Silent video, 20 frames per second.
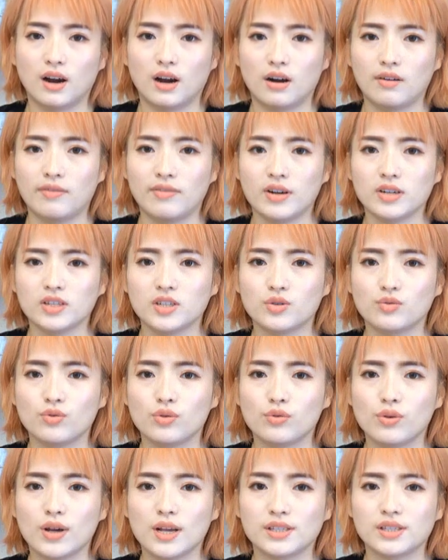而发生
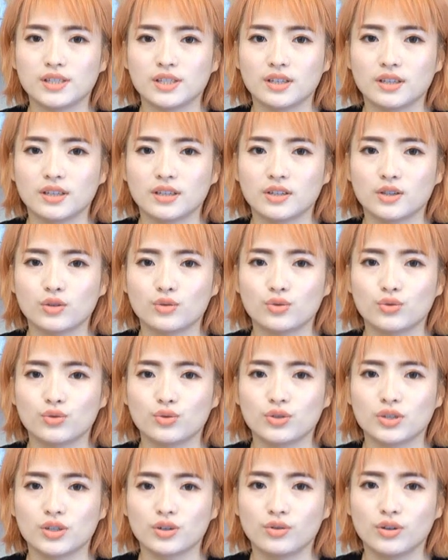婚外情，也许
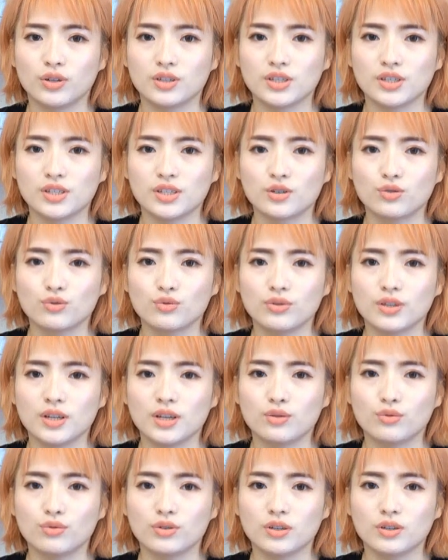就成为这些中
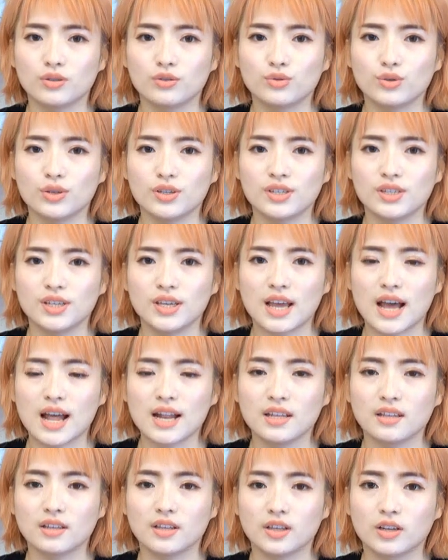年女人宣泄
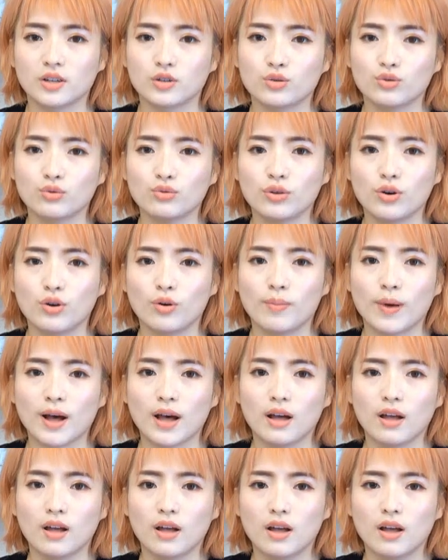压力的一个出口吧。